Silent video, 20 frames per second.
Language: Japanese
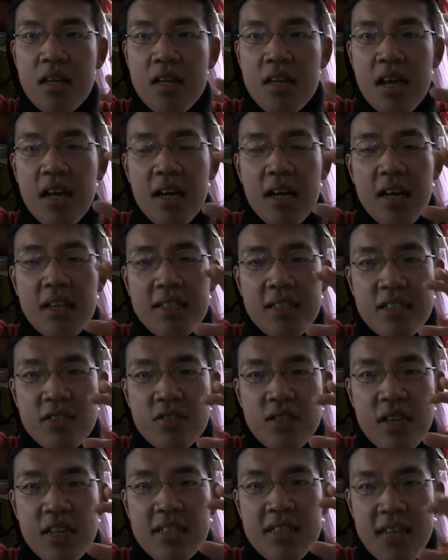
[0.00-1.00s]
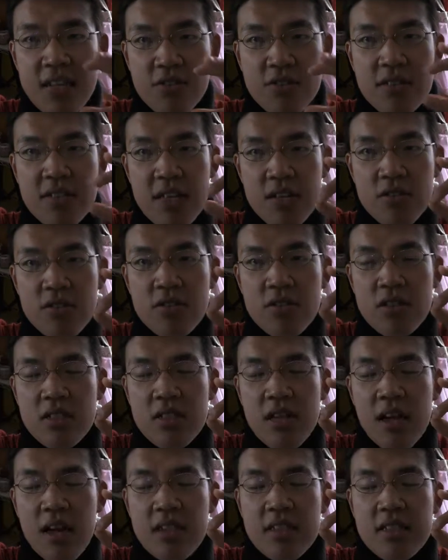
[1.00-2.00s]
で噛んだ瞬間にザクザクっとし
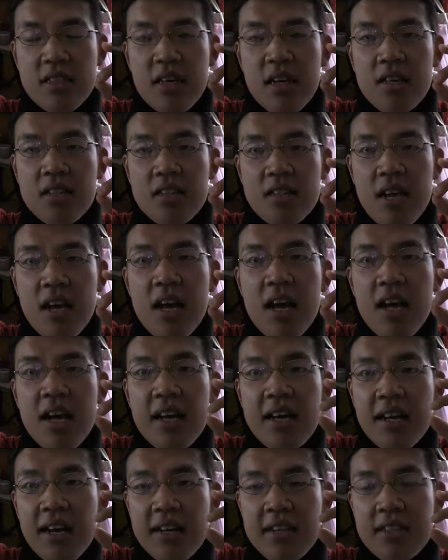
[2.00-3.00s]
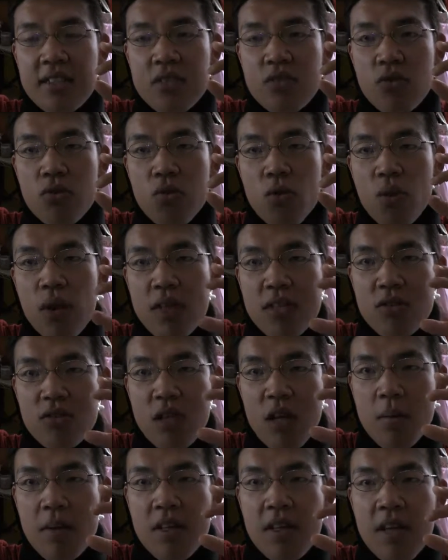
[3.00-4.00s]
た感じがかりんとうのお菓子を
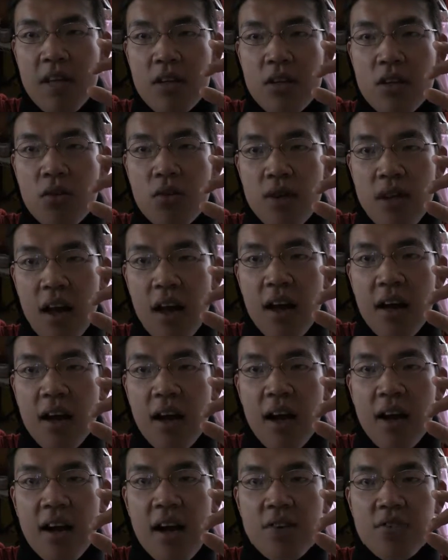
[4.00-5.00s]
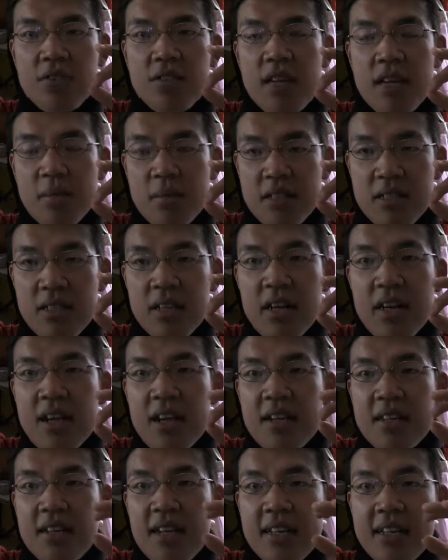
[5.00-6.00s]
食べているような感覚になります
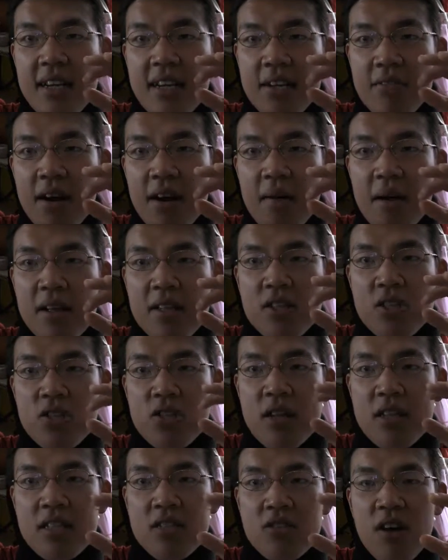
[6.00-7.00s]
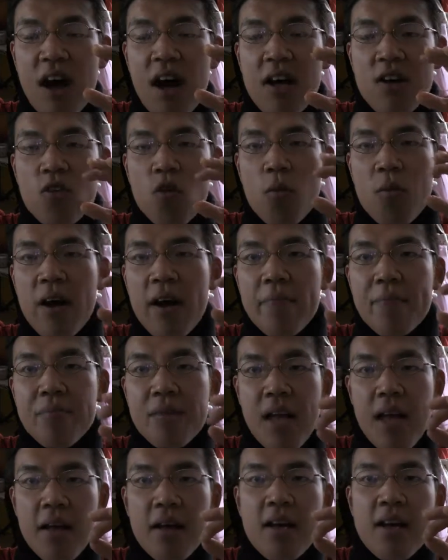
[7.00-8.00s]
中にはあんじゅうらしくあんこもあっ
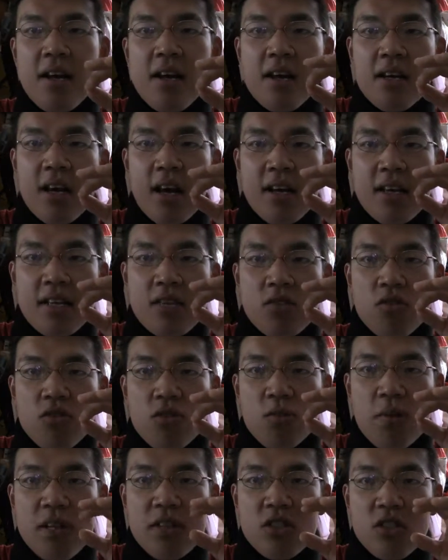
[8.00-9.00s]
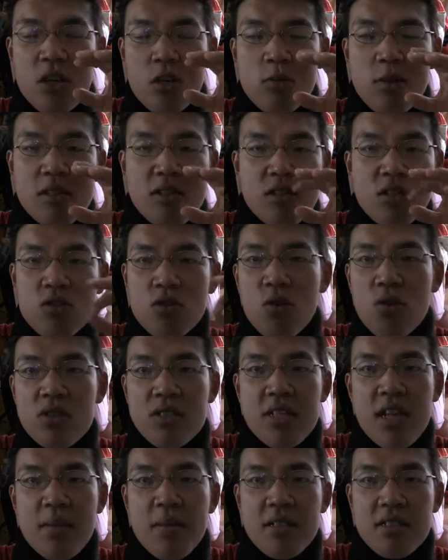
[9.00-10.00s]
てかりんとうとまんじゅうがうまく融合
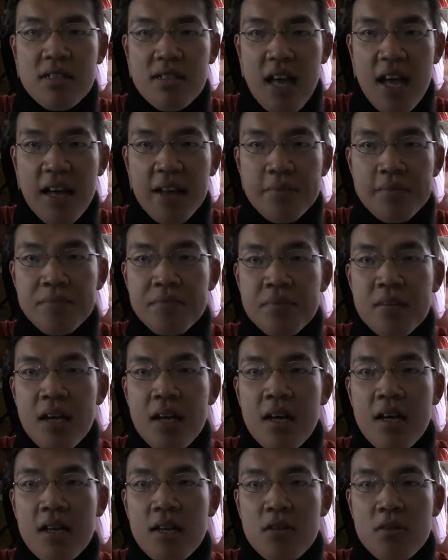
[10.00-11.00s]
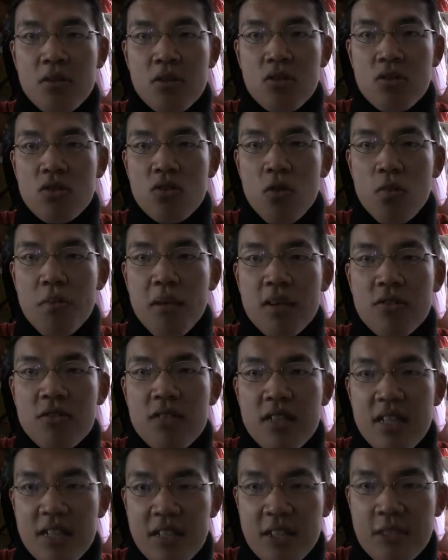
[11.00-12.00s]
していますねちょっとびっく
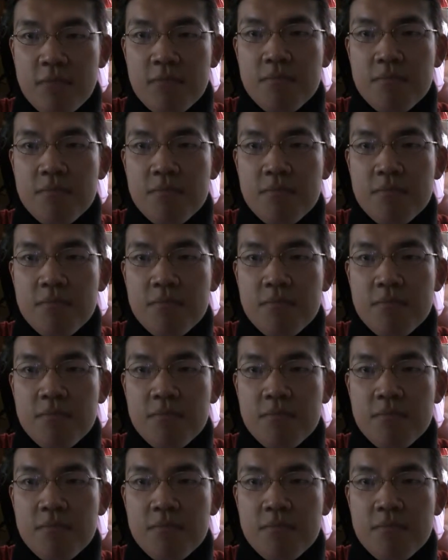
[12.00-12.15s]
りです